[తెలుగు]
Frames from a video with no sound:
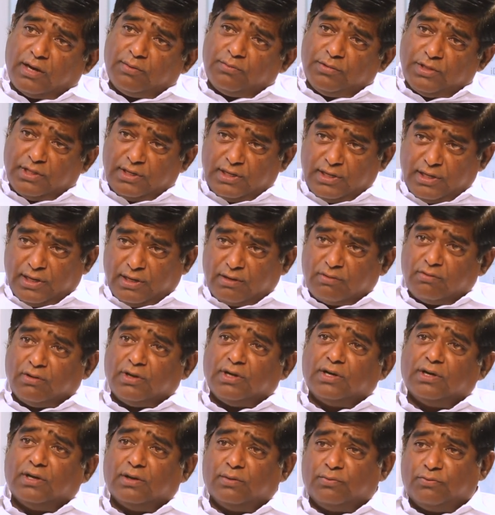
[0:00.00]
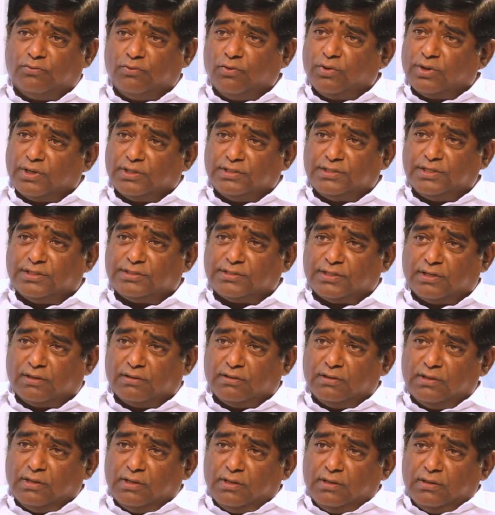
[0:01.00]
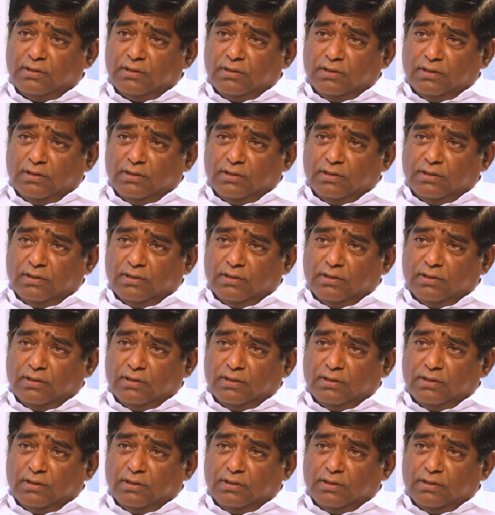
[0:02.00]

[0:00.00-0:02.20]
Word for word: దాని మీదనే ఎక్కువ ఫోకస్ చేశారు